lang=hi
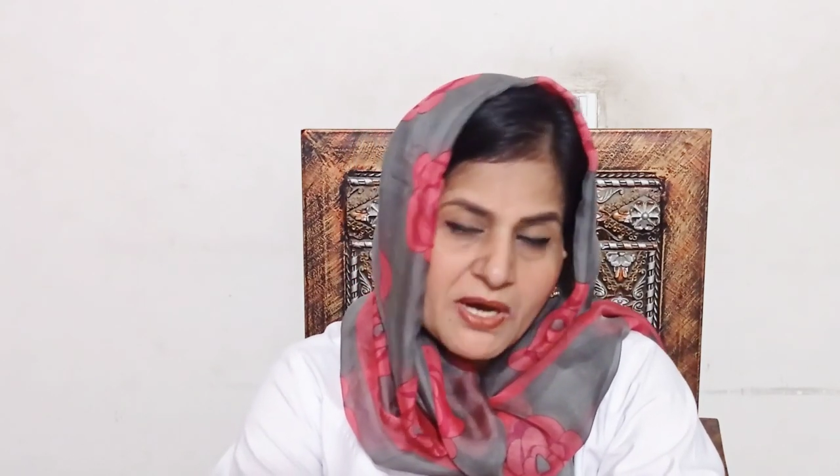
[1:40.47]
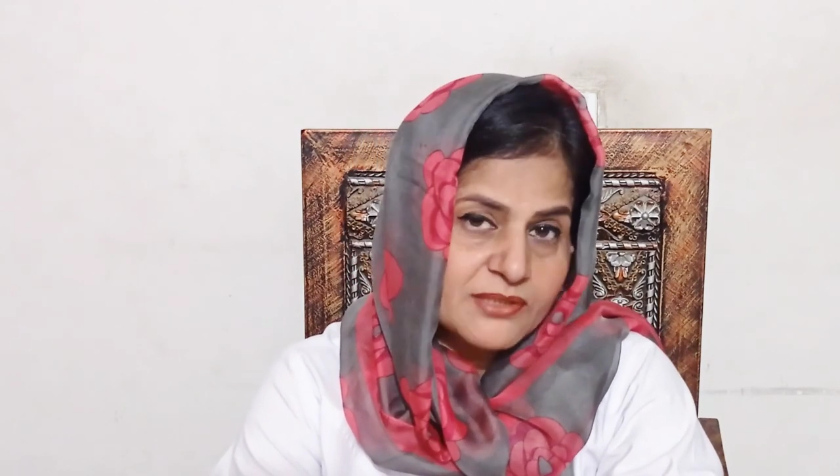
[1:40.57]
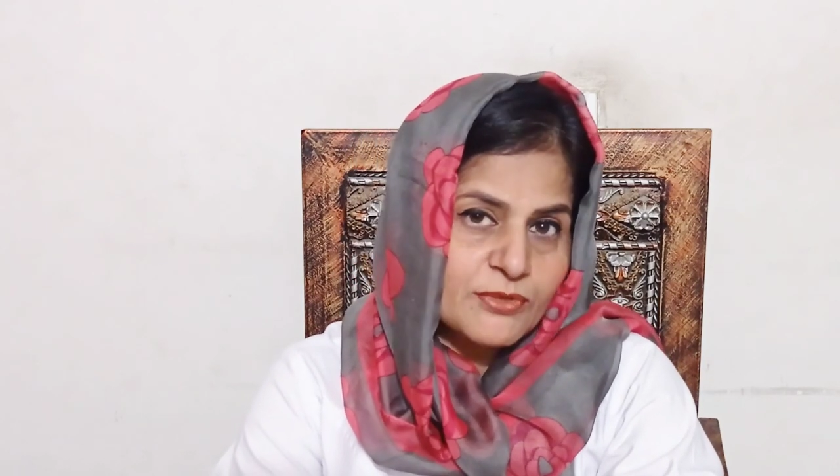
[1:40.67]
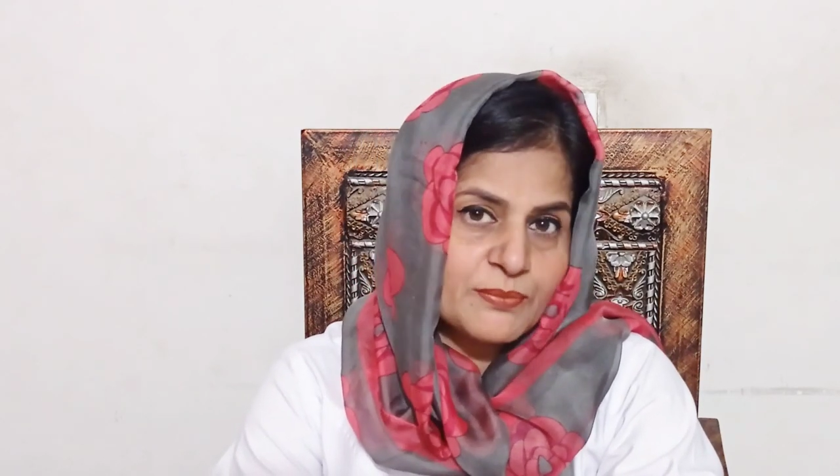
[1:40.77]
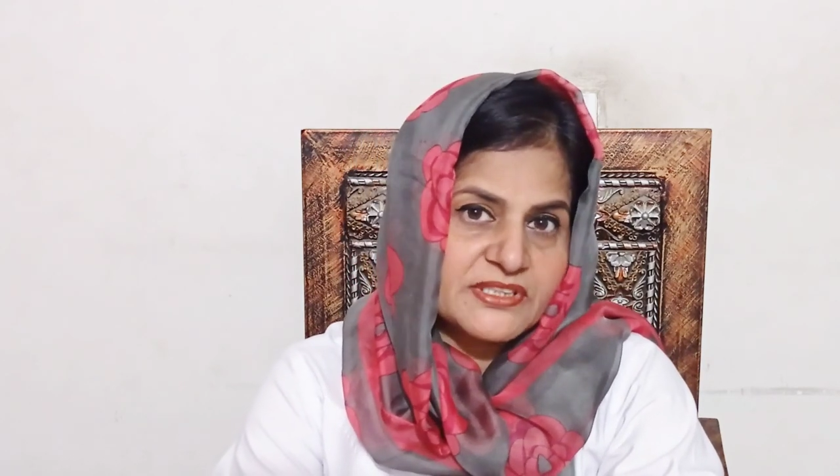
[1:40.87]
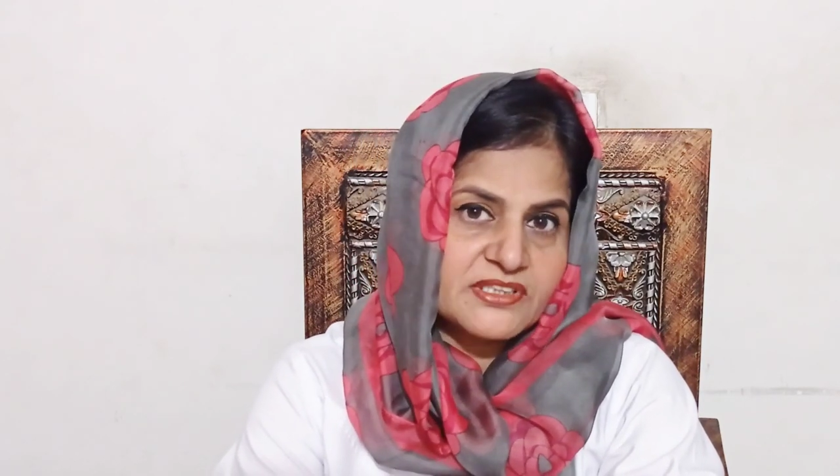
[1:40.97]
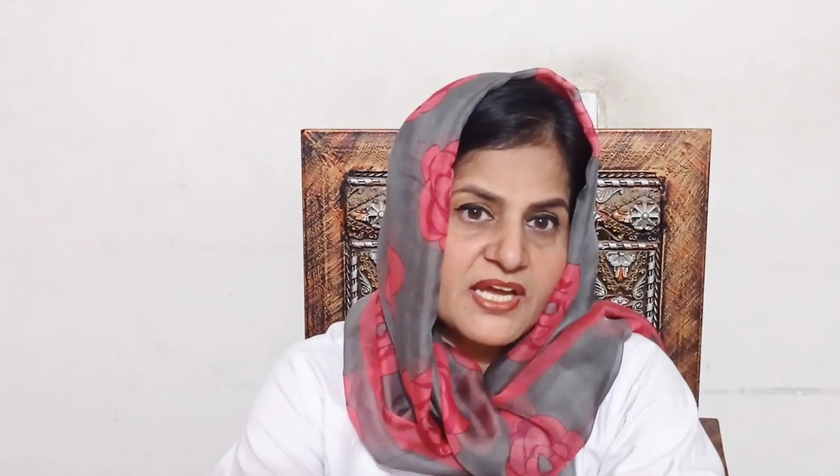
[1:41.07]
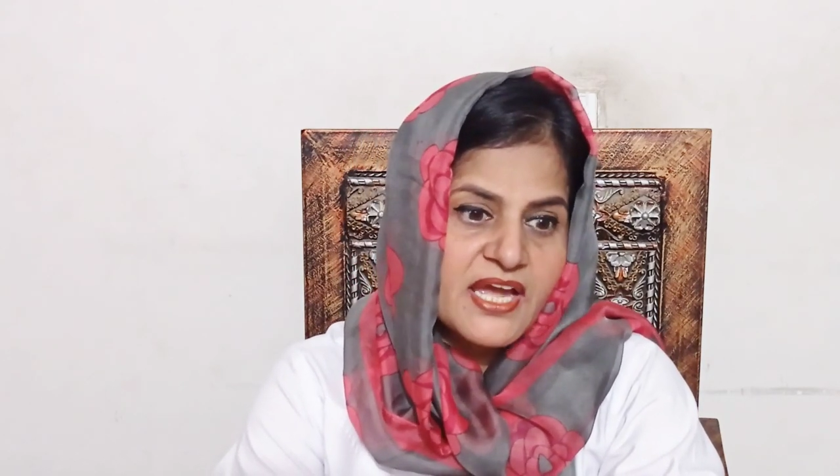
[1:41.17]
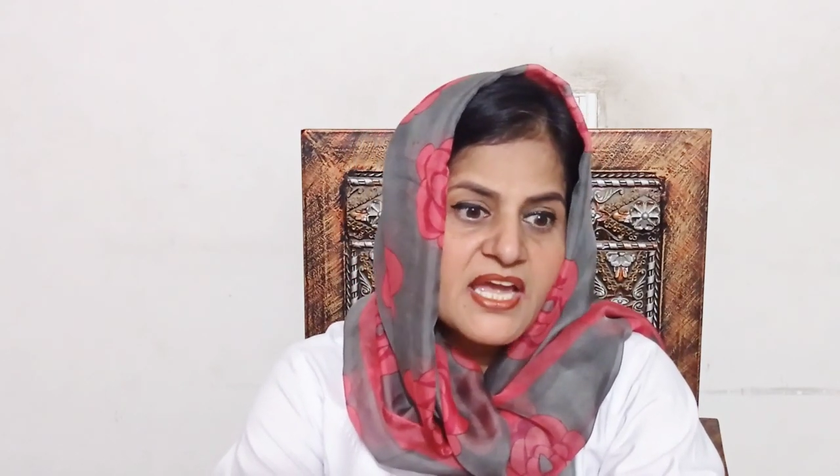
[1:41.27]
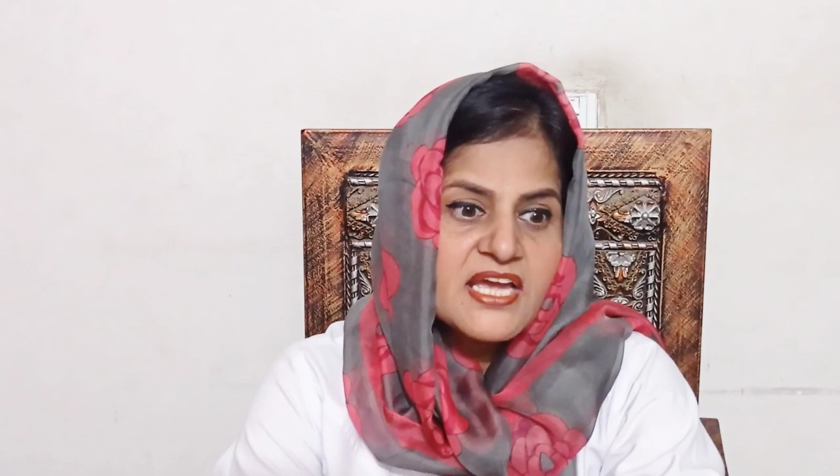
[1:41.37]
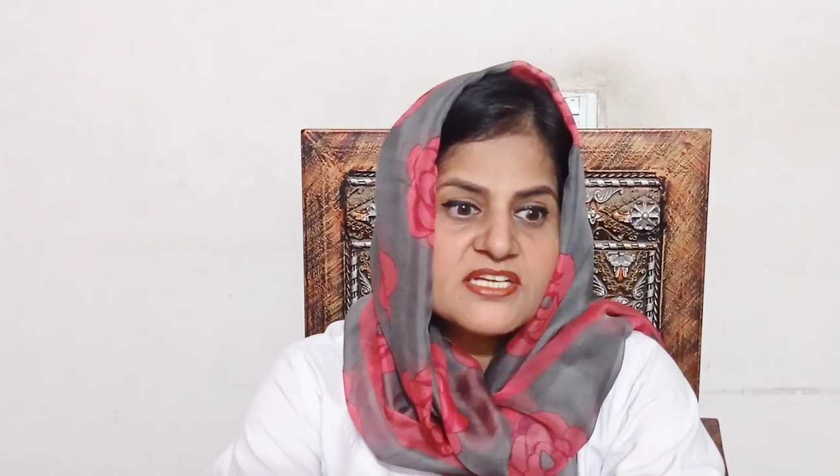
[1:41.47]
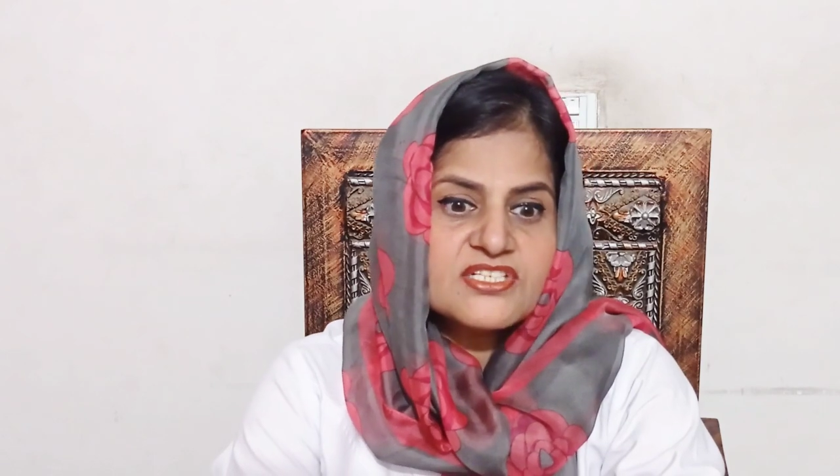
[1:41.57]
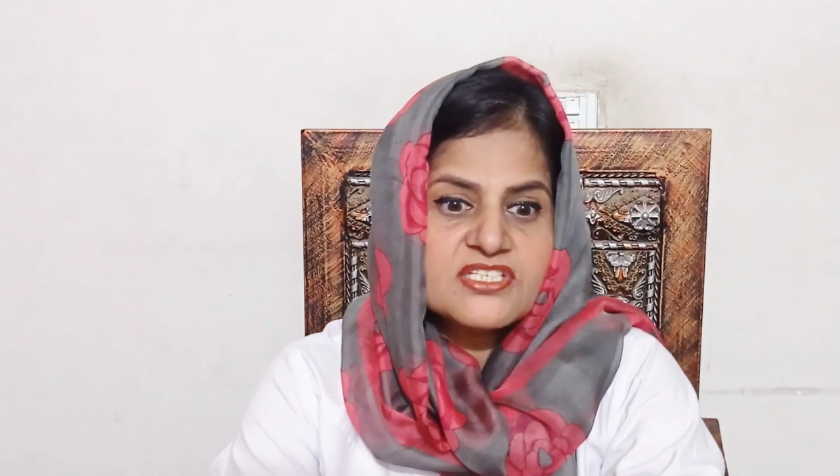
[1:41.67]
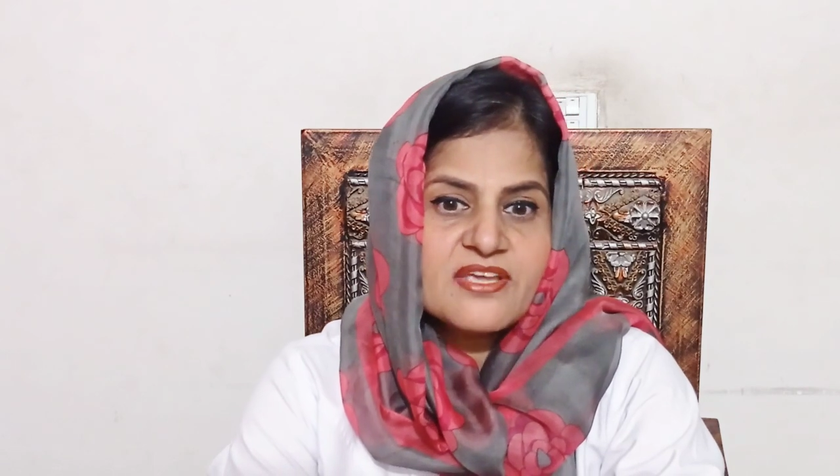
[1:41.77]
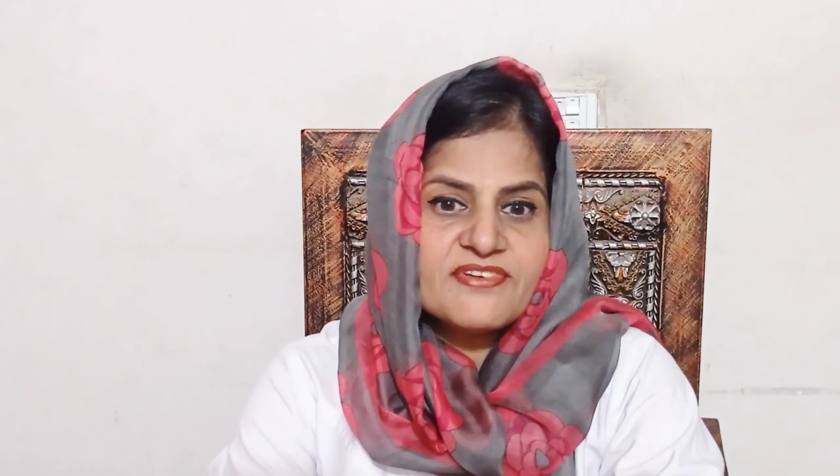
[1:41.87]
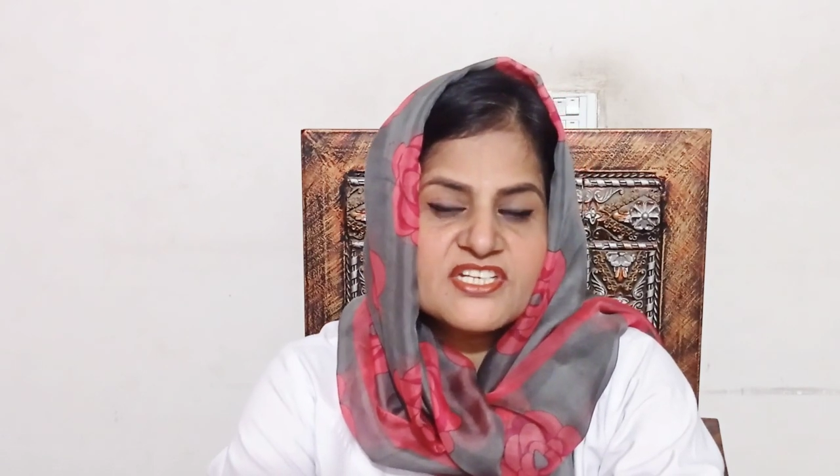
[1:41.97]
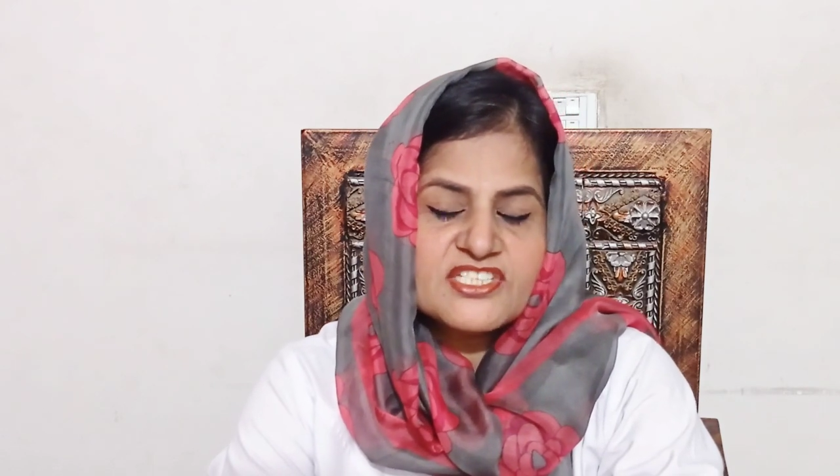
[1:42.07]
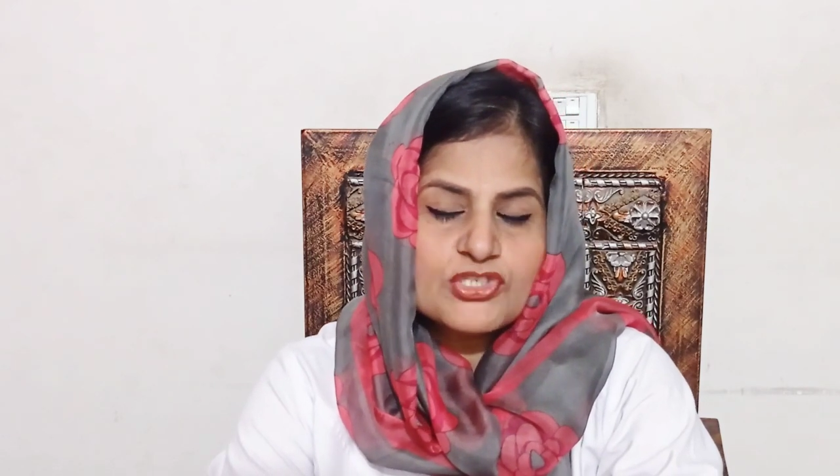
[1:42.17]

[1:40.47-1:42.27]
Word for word: बाद में बनता है जिसकी वजह